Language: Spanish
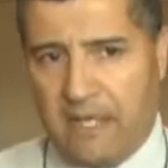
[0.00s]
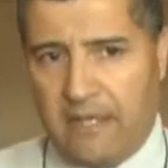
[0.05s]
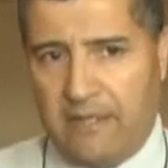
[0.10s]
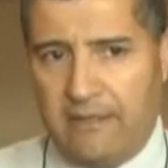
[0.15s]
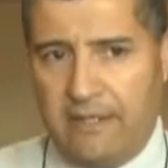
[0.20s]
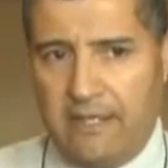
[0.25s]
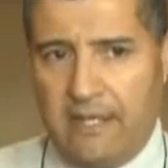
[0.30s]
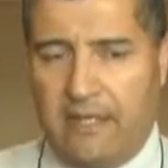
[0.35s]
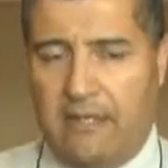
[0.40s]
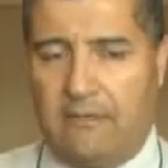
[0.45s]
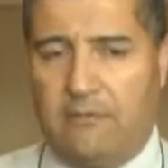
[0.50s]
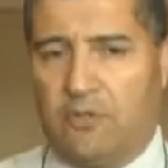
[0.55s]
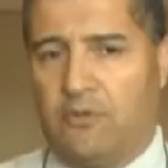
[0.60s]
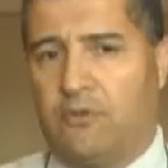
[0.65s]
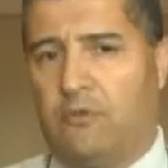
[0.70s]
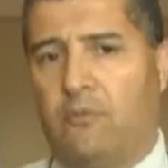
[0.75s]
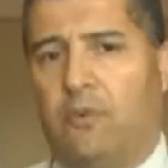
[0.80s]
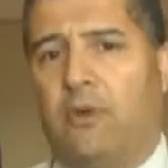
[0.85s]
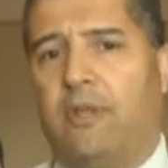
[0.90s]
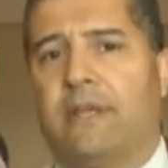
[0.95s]

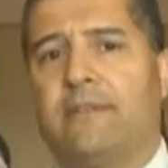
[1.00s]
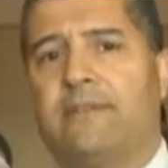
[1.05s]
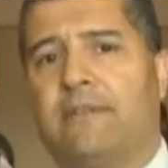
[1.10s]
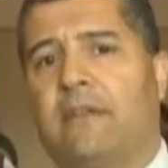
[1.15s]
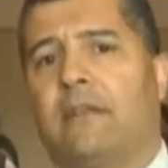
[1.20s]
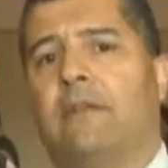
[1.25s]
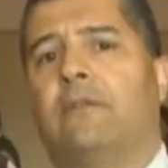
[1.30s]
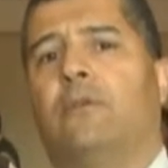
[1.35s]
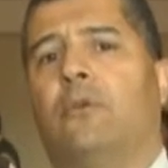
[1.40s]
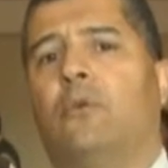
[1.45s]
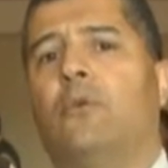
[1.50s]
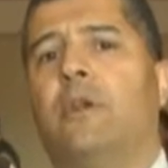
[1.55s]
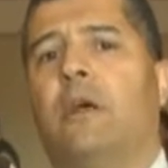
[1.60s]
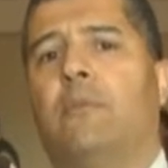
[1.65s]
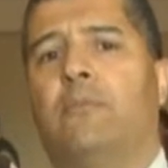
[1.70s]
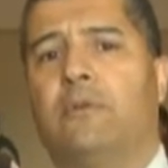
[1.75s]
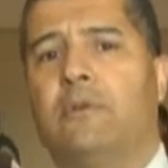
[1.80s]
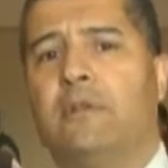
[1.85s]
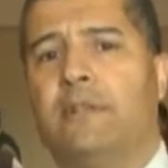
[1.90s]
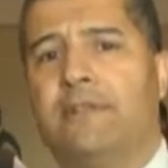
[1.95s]
digamos, puede hacer
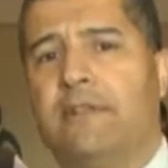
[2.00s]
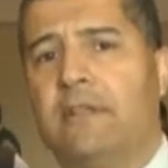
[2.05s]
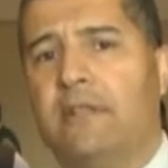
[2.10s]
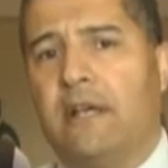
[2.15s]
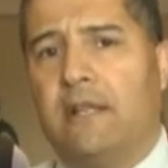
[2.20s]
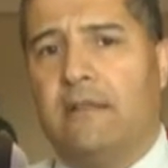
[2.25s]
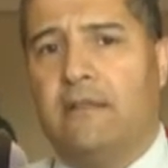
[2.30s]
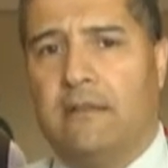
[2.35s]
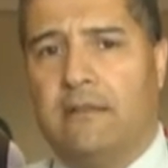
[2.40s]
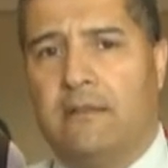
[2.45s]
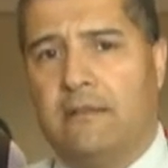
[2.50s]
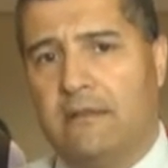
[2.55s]
una publicidad,